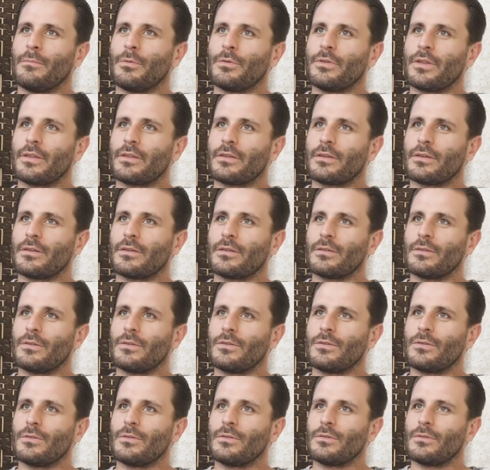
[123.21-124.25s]
peut-être
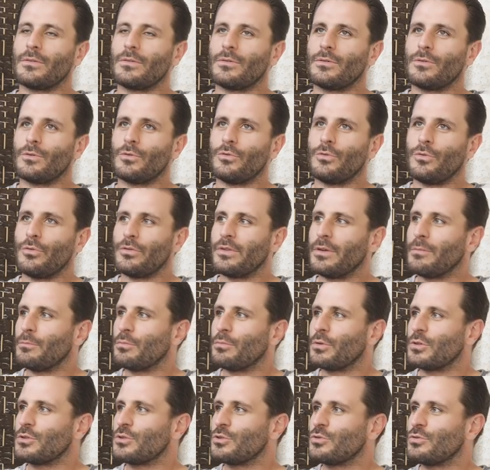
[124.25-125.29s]
le deuxième
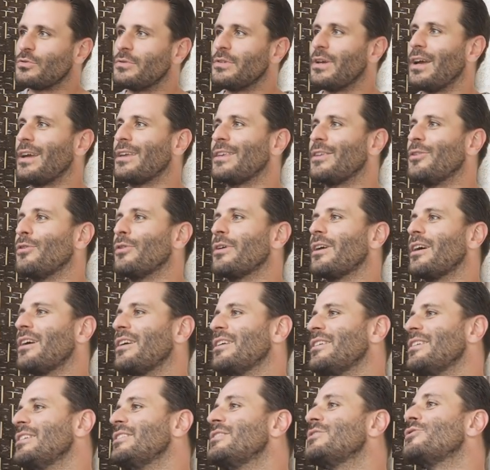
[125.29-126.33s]
point, je suis aikidoka
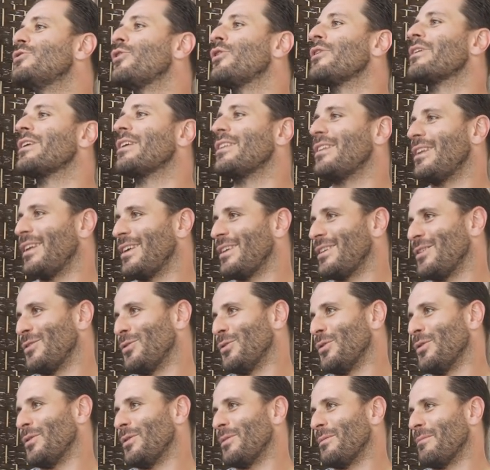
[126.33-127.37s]
et historien de
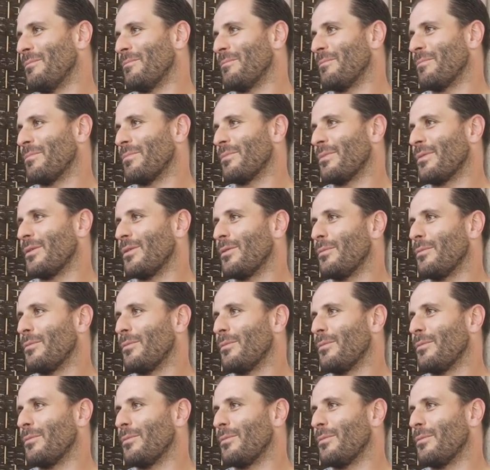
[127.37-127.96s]
l'aïkido. D'accord.